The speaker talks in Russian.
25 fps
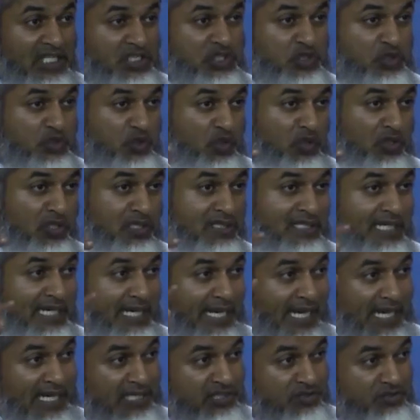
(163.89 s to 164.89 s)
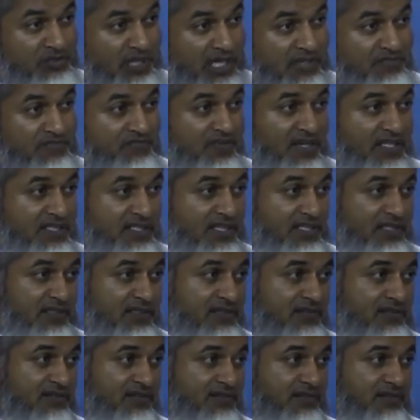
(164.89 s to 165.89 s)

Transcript: тех, которые Фаджр прочитали.